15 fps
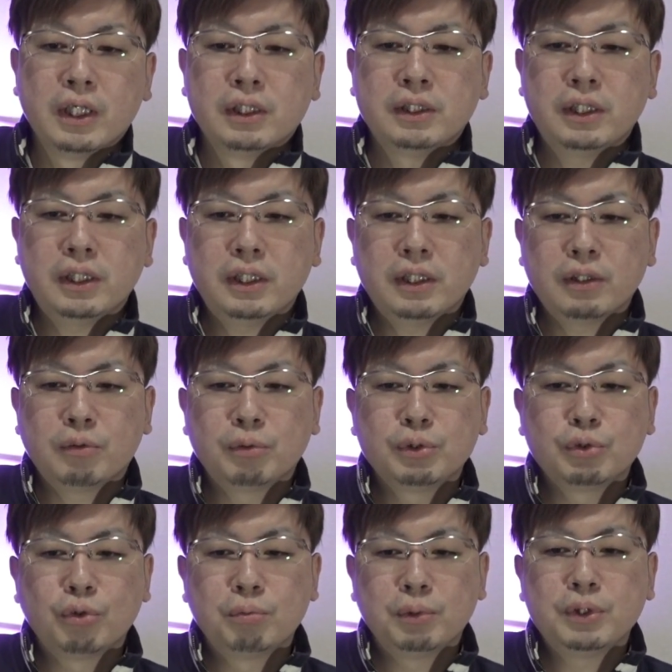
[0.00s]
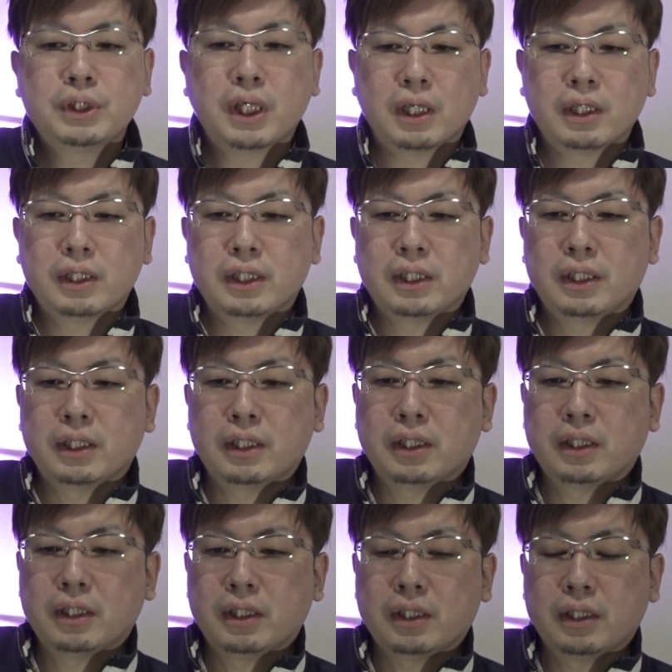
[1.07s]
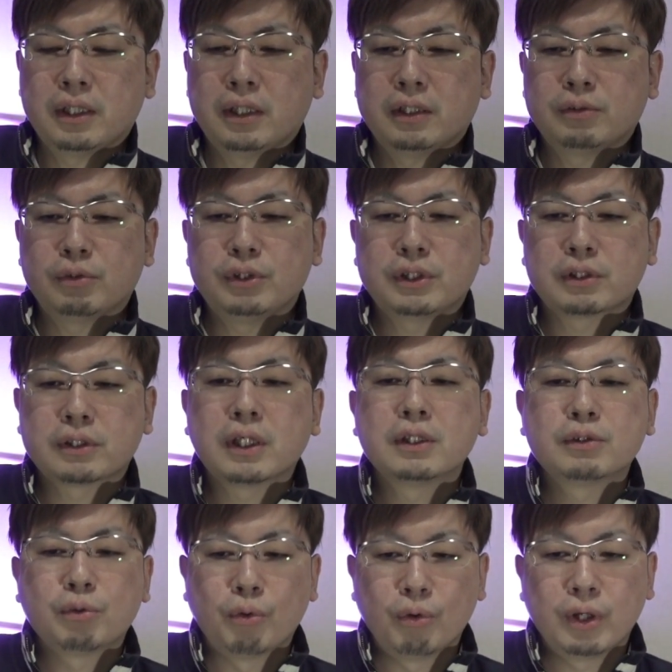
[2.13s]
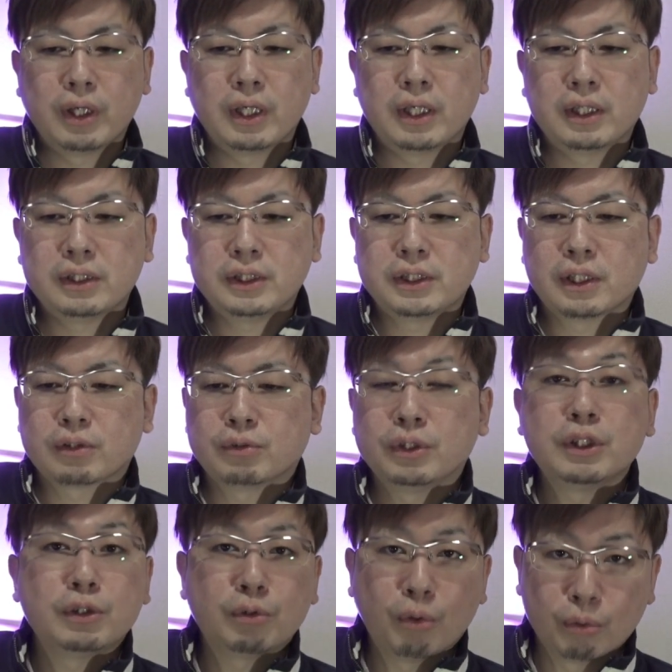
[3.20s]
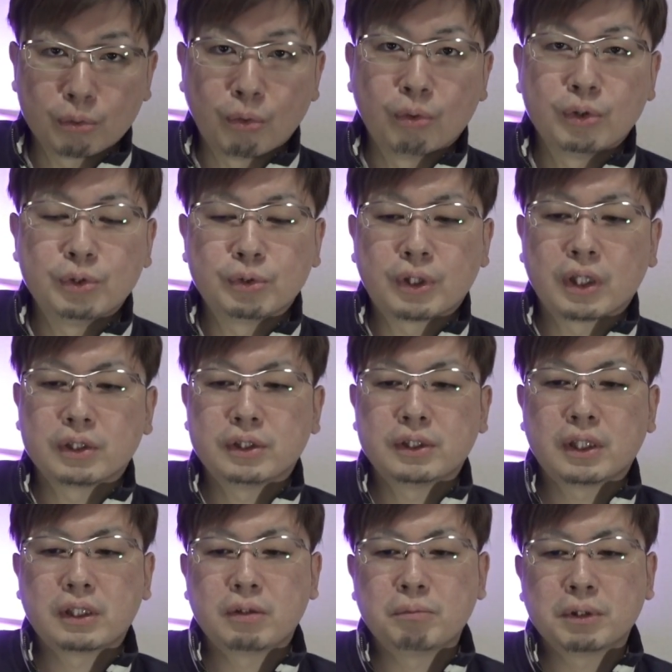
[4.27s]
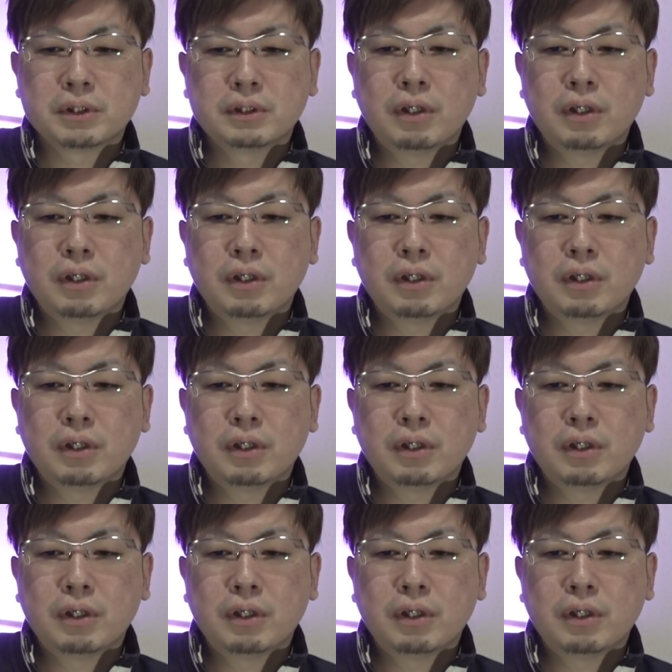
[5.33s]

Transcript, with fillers: で、55秒以下、1着3頭、2着1頭という感じになってます。